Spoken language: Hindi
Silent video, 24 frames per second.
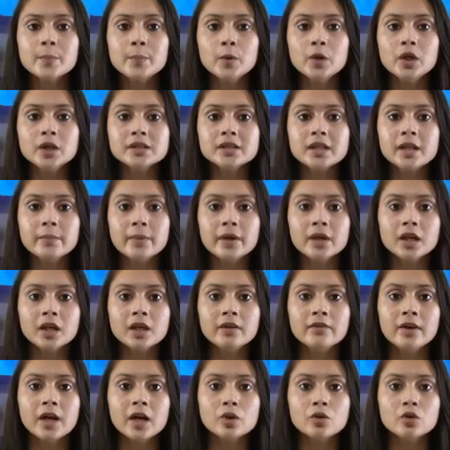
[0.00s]
पुलिस ने
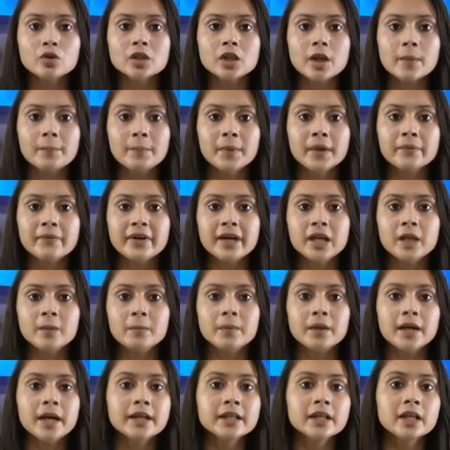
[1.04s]
मंगलवार को थप्पड़ वाले
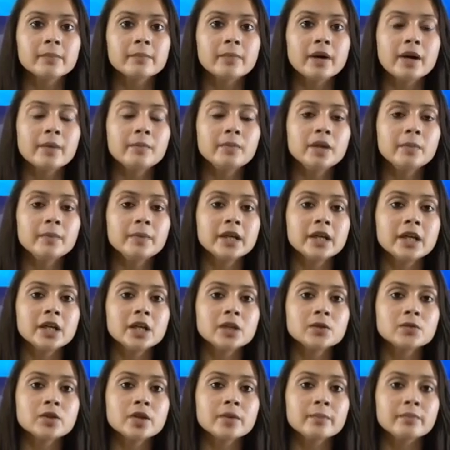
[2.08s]
बयान के मामले में
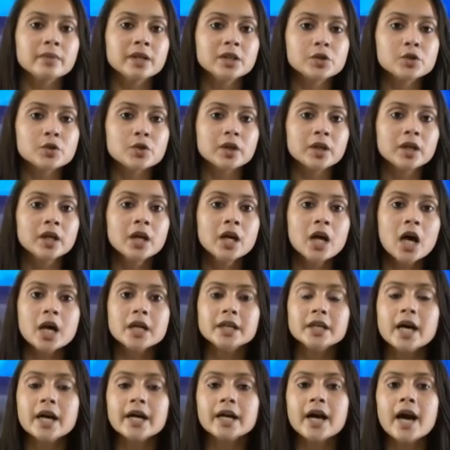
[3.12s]
केंद्रीय मंत्री
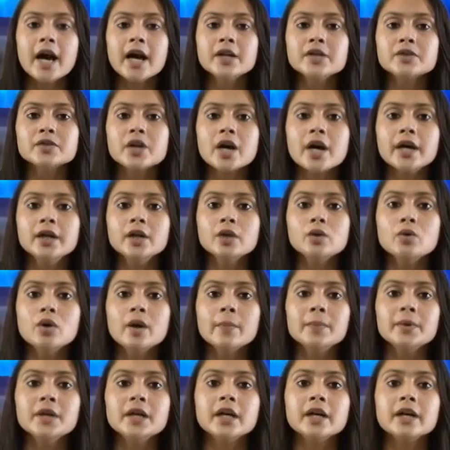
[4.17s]
नारायण राणे को
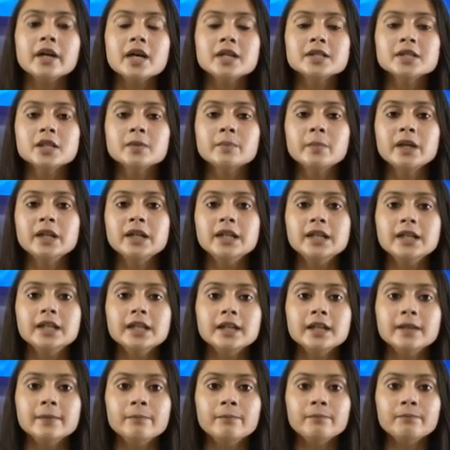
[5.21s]
अपनी हिरासत में ले लिया
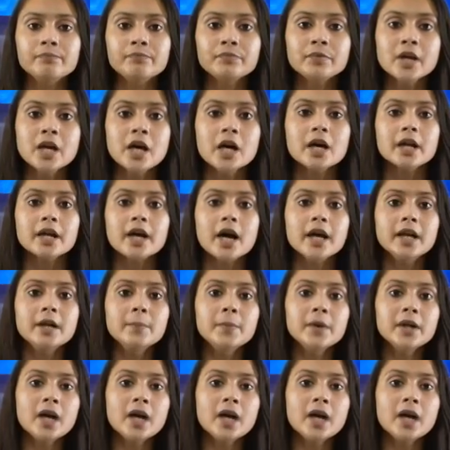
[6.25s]
है राणे पर